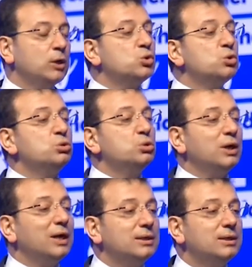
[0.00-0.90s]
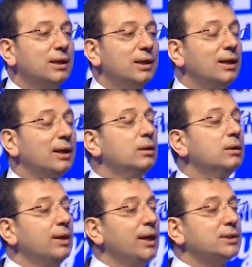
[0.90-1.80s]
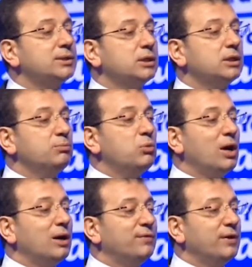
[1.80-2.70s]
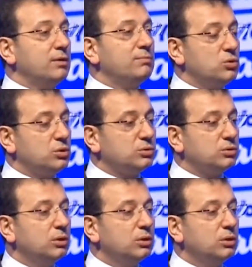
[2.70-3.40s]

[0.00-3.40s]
Çünkü kadınlara ne yazık ki bu hak verilmiyordu.